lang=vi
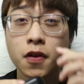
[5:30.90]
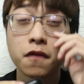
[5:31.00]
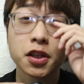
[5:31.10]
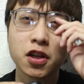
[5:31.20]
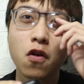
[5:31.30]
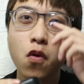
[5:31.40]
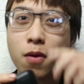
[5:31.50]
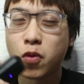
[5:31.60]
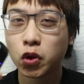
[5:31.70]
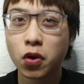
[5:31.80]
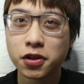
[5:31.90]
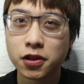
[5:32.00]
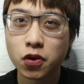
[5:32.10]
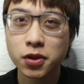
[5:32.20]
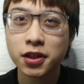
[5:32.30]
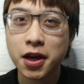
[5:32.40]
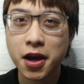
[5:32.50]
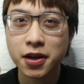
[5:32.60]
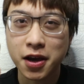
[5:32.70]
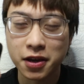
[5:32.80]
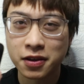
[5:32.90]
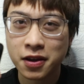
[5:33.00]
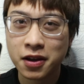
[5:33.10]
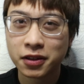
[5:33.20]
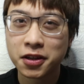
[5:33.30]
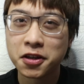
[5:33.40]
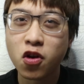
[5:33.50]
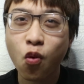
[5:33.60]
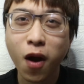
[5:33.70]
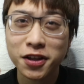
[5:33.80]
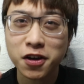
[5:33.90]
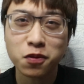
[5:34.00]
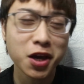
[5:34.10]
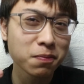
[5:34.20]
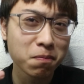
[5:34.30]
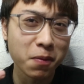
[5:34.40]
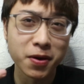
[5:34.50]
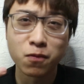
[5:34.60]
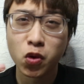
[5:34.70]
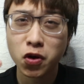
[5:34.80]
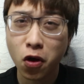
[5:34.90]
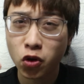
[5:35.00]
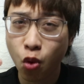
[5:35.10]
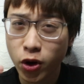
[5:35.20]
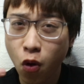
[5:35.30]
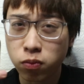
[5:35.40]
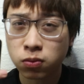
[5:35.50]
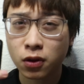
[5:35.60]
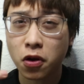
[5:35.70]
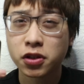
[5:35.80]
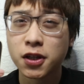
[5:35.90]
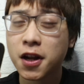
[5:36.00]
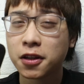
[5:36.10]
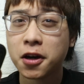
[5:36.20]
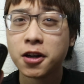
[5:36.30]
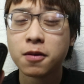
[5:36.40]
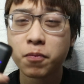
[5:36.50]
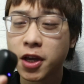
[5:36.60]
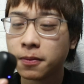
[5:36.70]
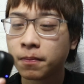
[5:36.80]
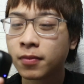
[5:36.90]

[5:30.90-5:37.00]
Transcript: và sau khoảng một tuần sử dụng chiếc tai nghe này thì điều quan trọng nhất mà mình muốn nói cuối cùng đó chính là thời lượng pin